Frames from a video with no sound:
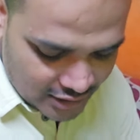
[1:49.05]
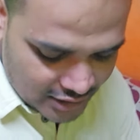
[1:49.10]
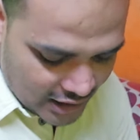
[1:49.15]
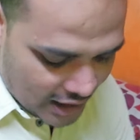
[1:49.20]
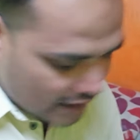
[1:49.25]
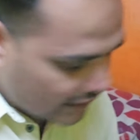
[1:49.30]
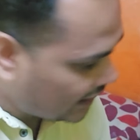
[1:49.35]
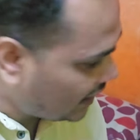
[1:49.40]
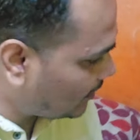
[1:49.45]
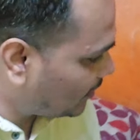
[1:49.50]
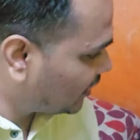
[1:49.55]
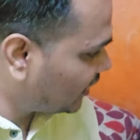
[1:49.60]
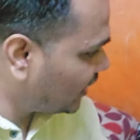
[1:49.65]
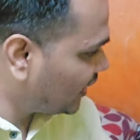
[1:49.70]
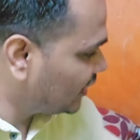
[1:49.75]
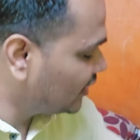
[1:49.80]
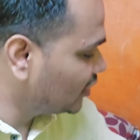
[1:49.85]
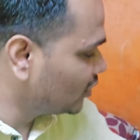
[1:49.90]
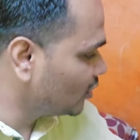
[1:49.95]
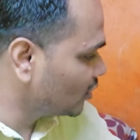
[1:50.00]
क्या क्या
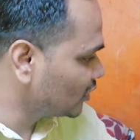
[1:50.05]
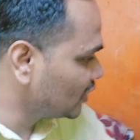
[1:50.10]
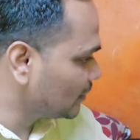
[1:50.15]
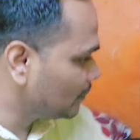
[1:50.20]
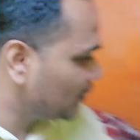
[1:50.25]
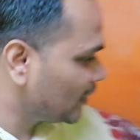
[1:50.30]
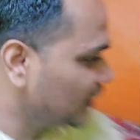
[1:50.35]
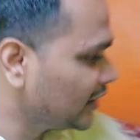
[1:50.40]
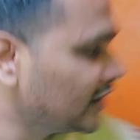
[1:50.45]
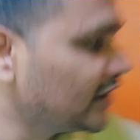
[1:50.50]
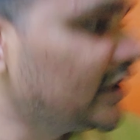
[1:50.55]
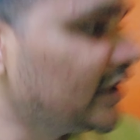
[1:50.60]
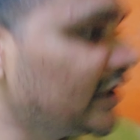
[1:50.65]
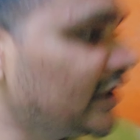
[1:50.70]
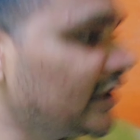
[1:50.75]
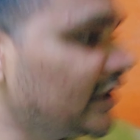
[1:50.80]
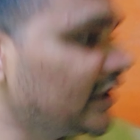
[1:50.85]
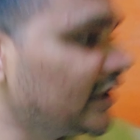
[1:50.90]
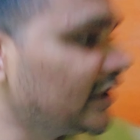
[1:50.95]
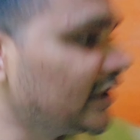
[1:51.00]
बनाया इन लोग ने पनीर